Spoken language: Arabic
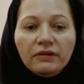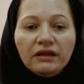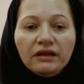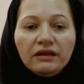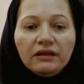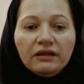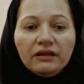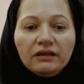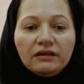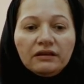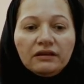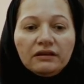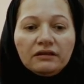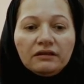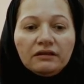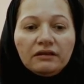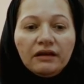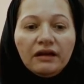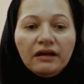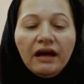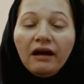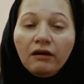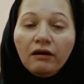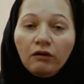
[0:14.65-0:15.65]
مع
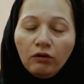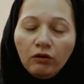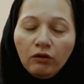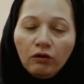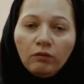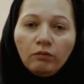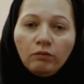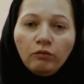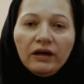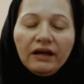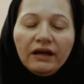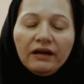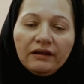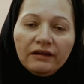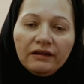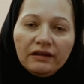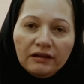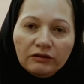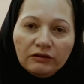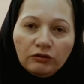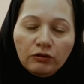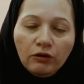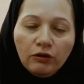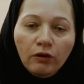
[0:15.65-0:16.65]
أهلهم
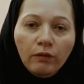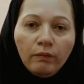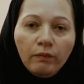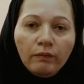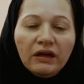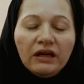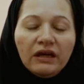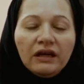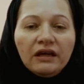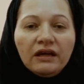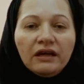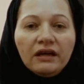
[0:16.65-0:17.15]
عائلتهم